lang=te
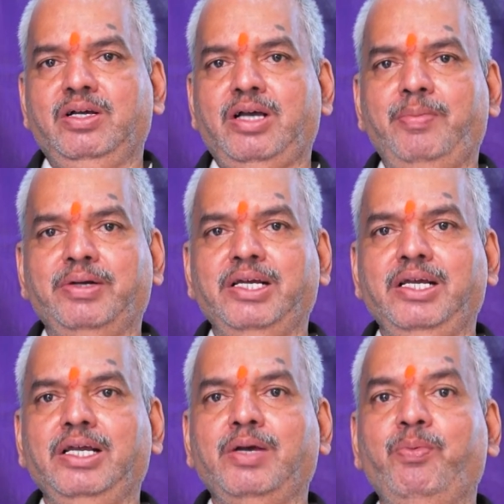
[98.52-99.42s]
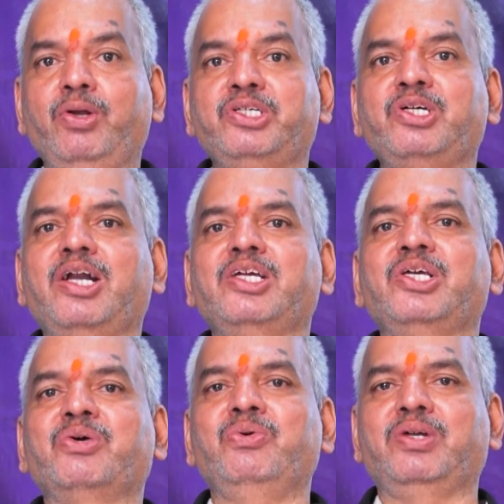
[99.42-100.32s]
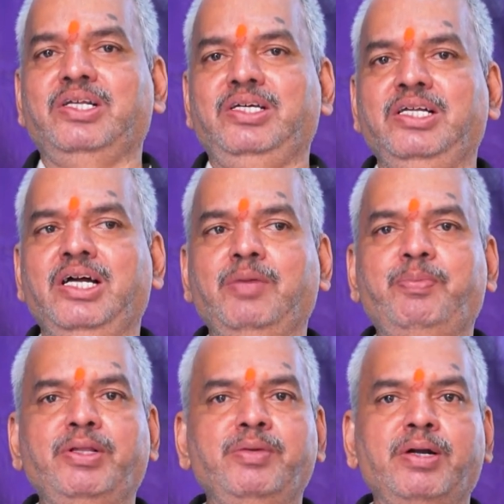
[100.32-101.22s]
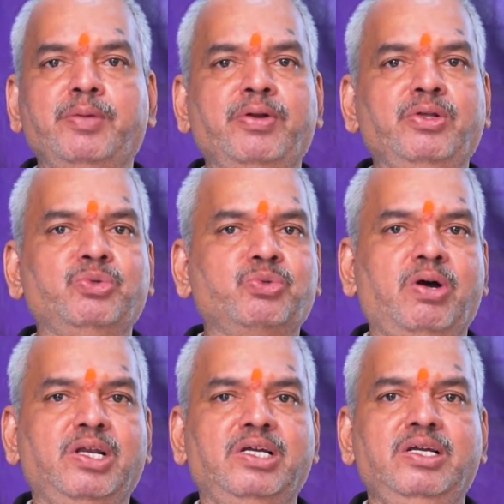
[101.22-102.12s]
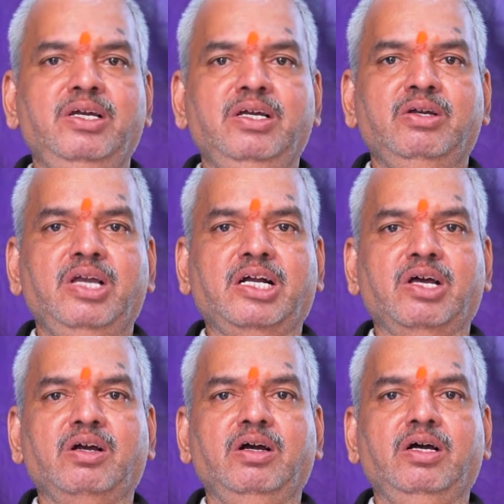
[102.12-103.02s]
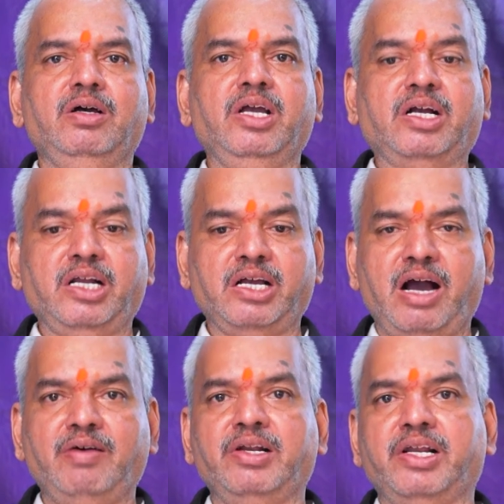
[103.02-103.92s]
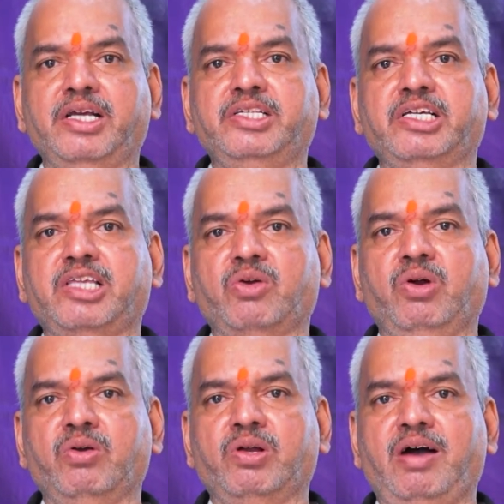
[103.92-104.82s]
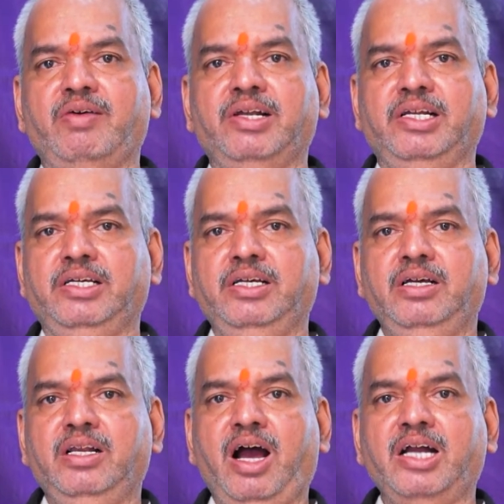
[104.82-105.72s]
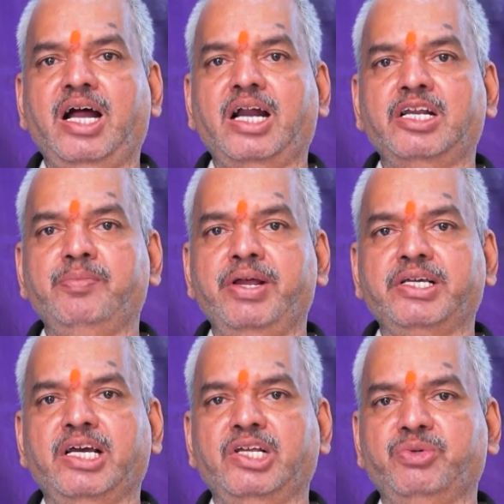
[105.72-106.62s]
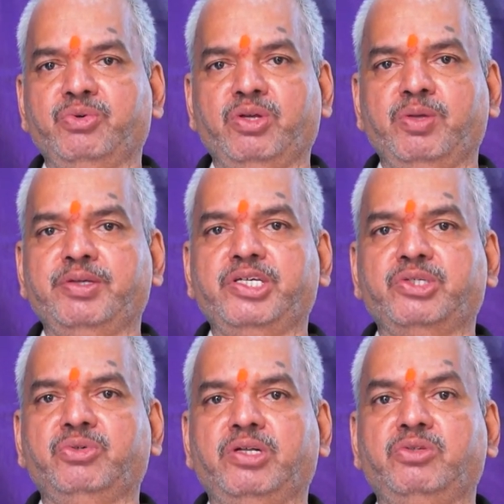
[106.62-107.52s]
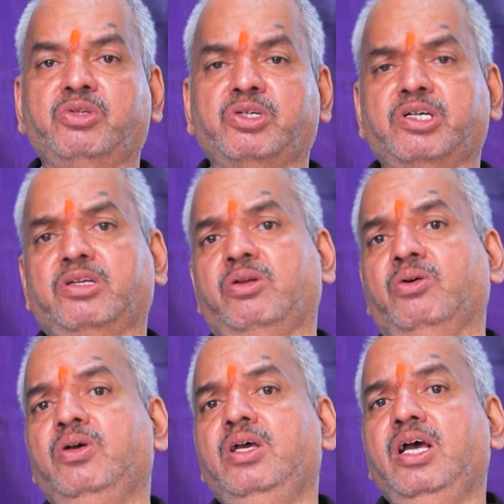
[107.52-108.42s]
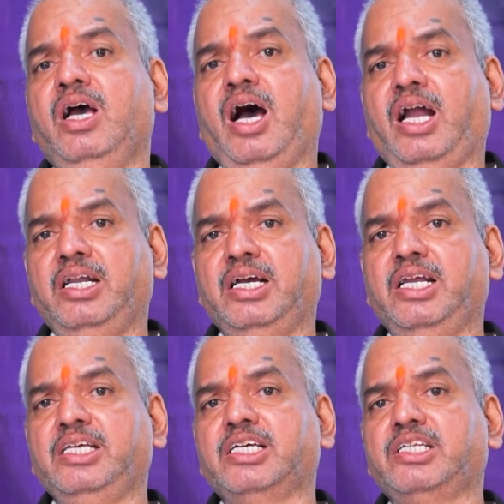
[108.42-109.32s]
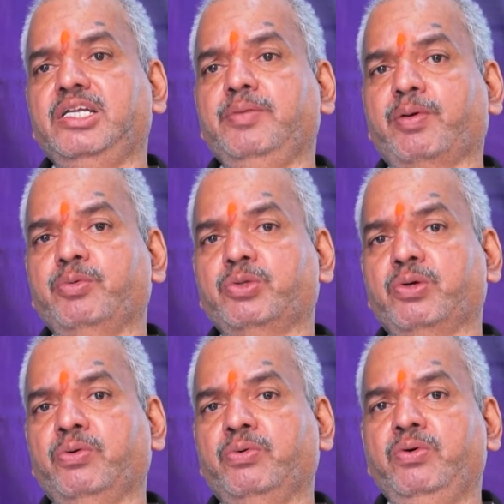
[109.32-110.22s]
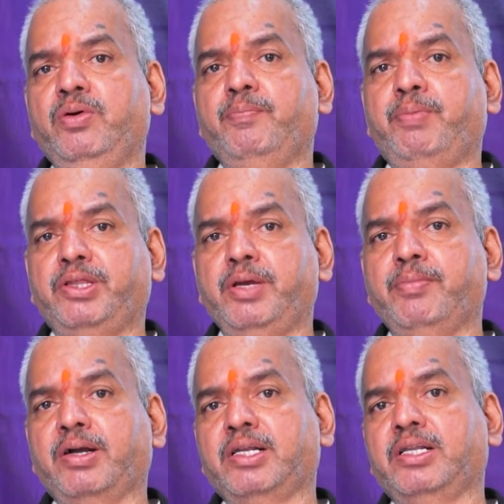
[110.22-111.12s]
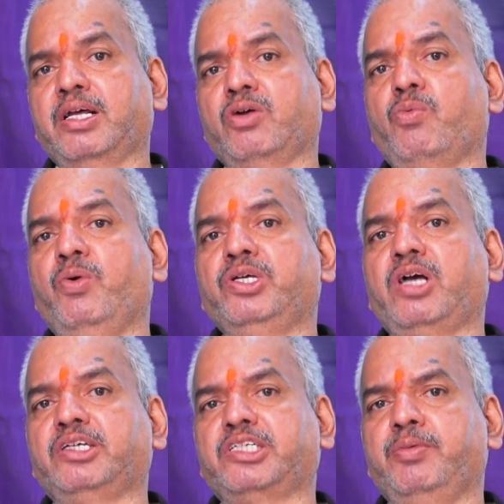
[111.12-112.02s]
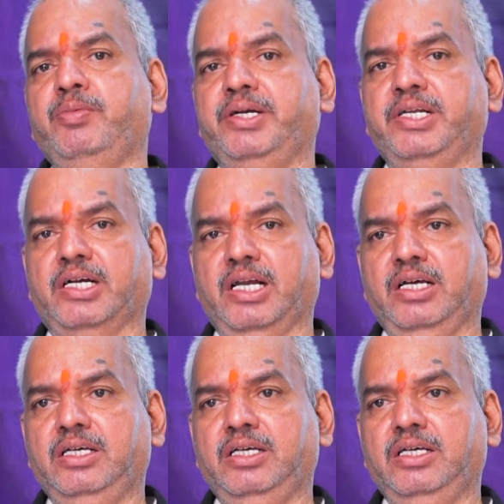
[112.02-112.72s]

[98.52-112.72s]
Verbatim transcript: కాబట్టి ఇక పోలీస్ షార్టేజ్ ఎక్కువ ఉంటుంది ఎందుకంటే ప్రతి మండపంలో చూసుకోవాలి ఎక్కడ ఎక్కడికి కావాలని రేజ్ చేస్తారు గొడవలు కావాలని లా అండ్ ఆర్డర్ని బ్రేక్ చేయాలని కొంతమంది చేస్తుంటారు దుత్తశక్తులు అందుకని ఏం చేసింది ప్రభుత్వం ప్రతి మండలం దగ్గర ఒక పోలీస్ కానిస్టేబుల్ పెట్టింది అక్కడ